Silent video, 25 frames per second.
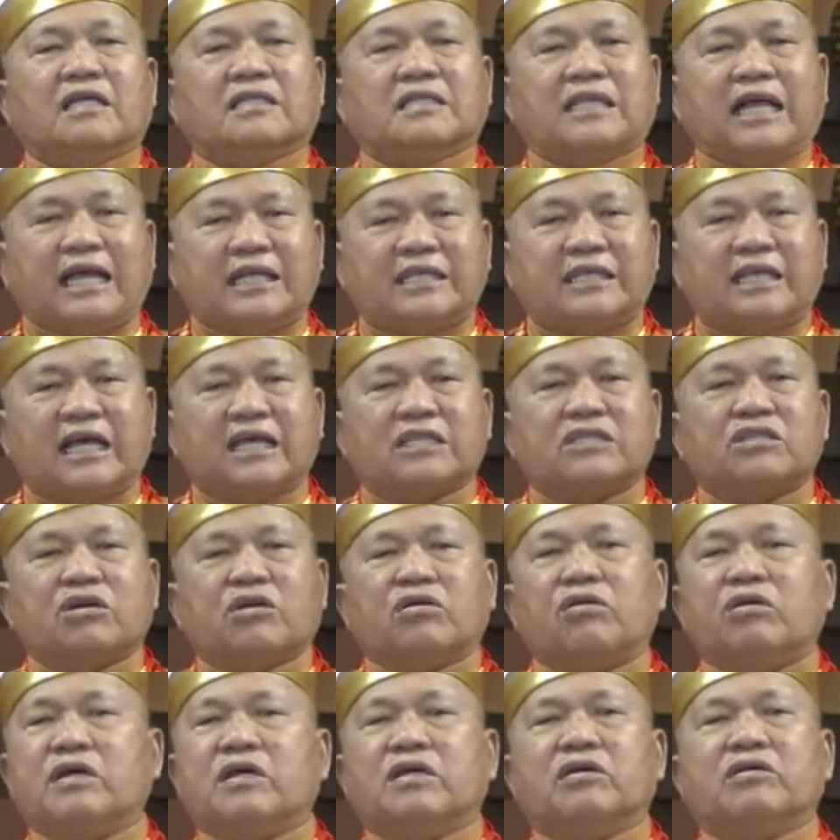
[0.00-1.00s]
大家
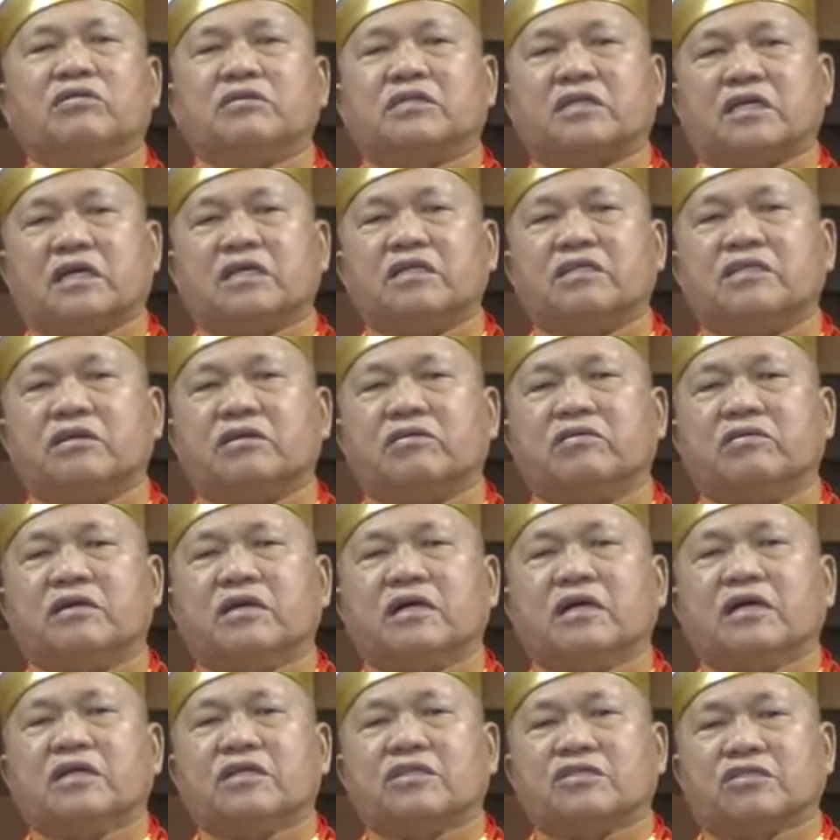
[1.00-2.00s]
都会有成就，
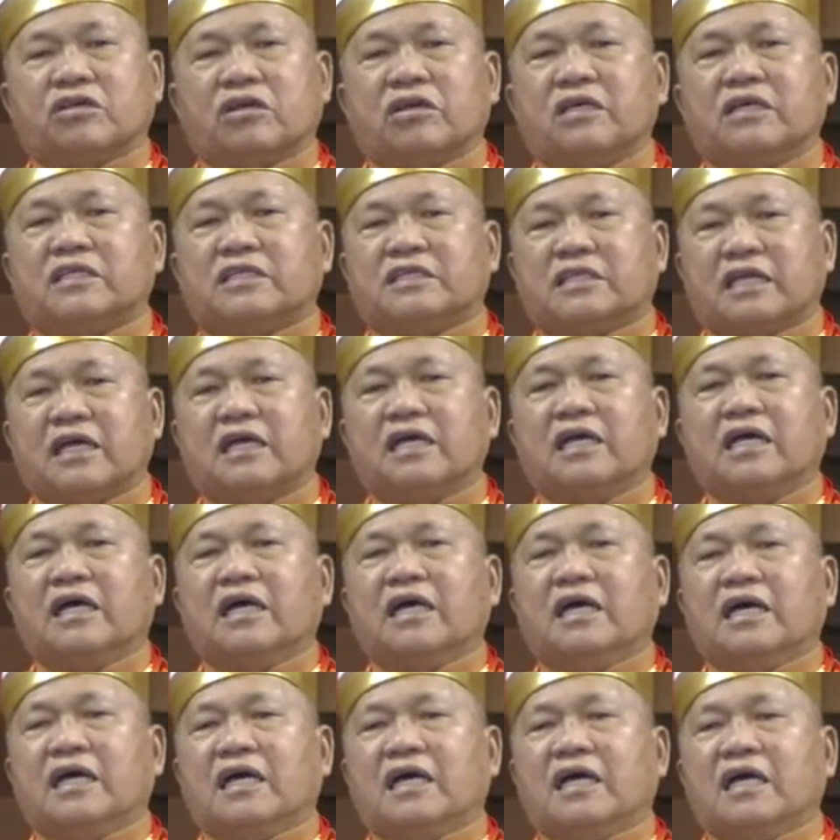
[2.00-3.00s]
这一生
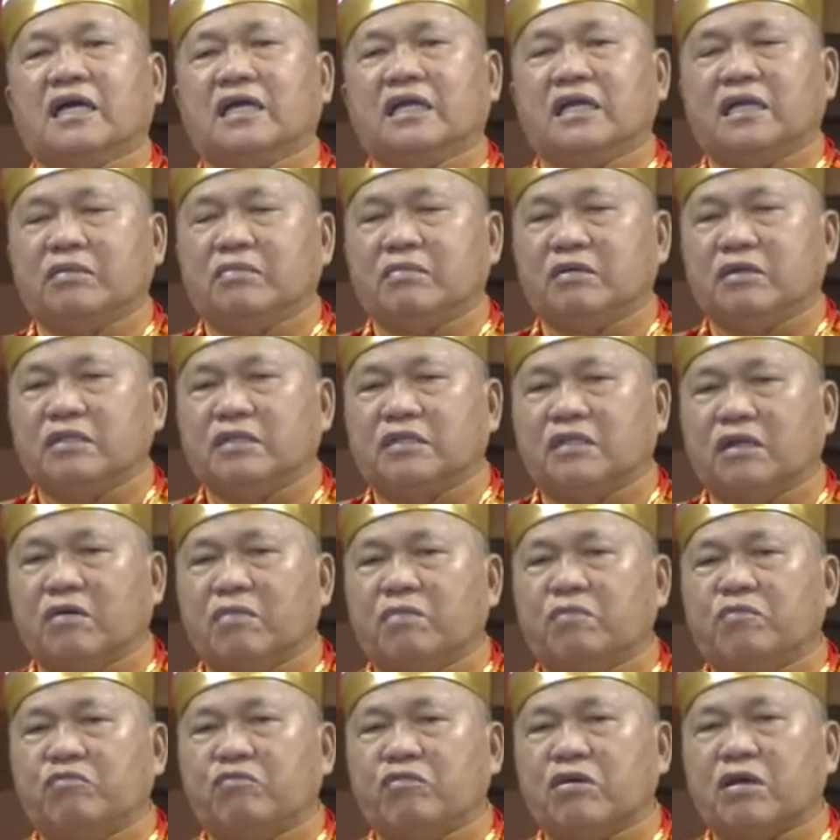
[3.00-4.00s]
你们就
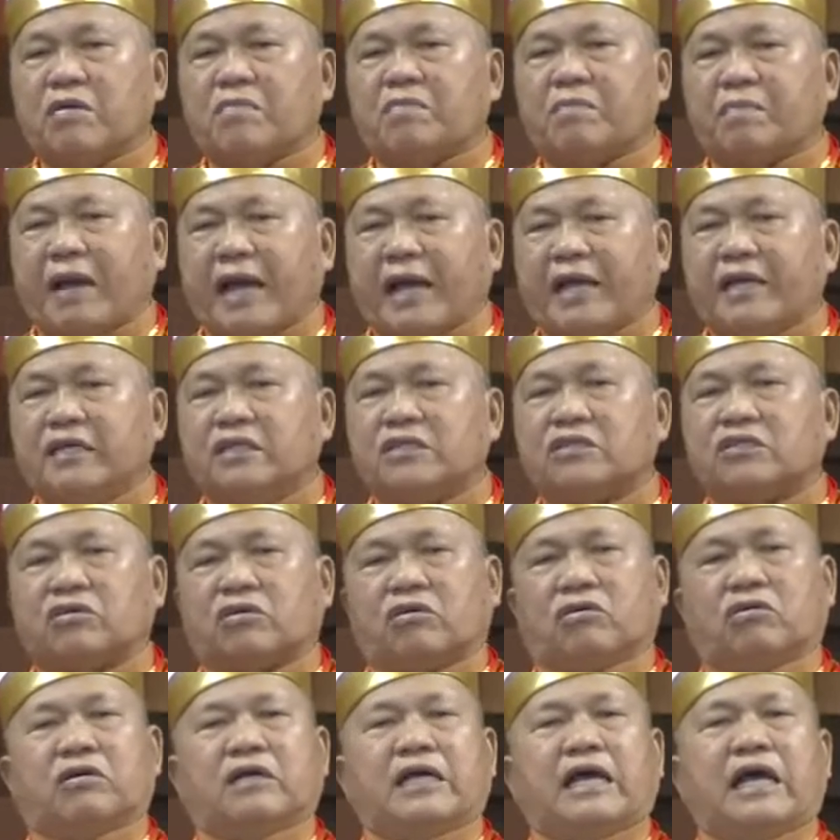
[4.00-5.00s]
不会白
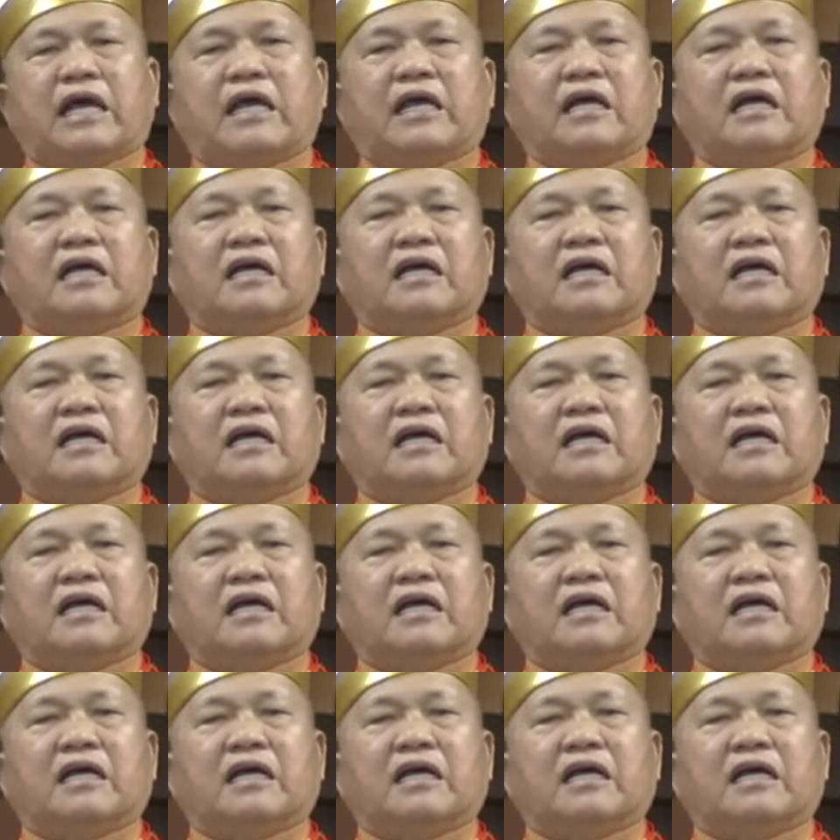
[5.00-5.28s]
走啊！